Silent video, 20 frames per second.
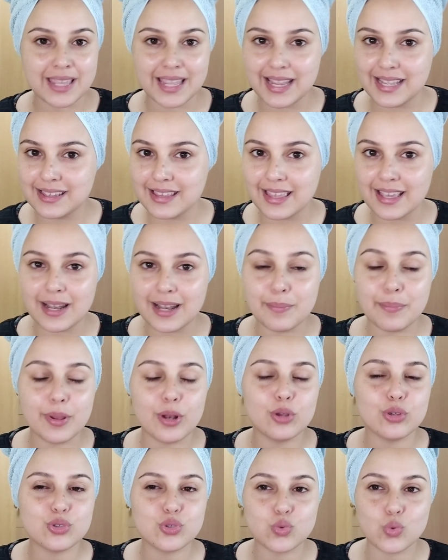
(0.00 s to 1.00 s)
es que te deja el
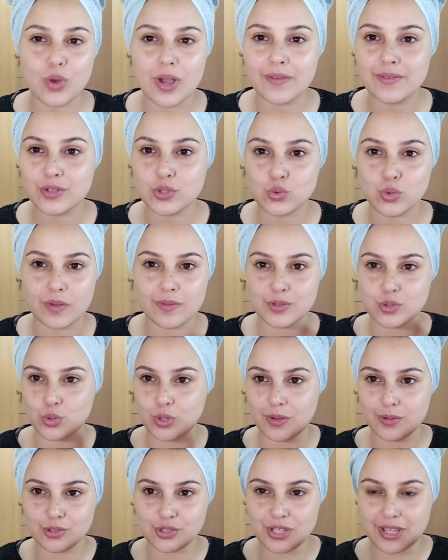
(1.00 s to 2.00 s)
pelo suave, suave,
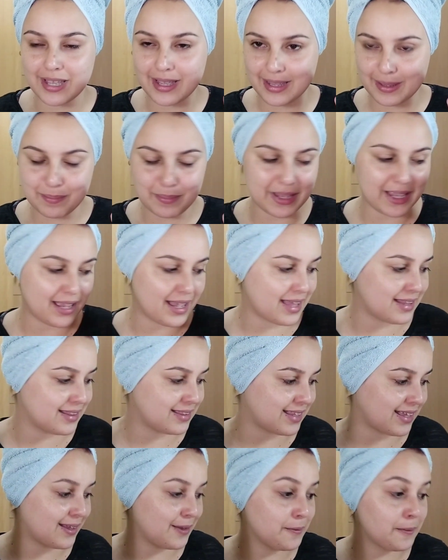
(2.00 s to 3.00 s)
suave. O sea, me
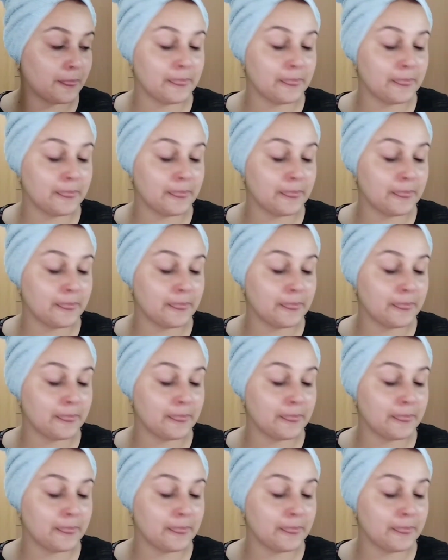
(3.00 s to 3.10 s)
encanta.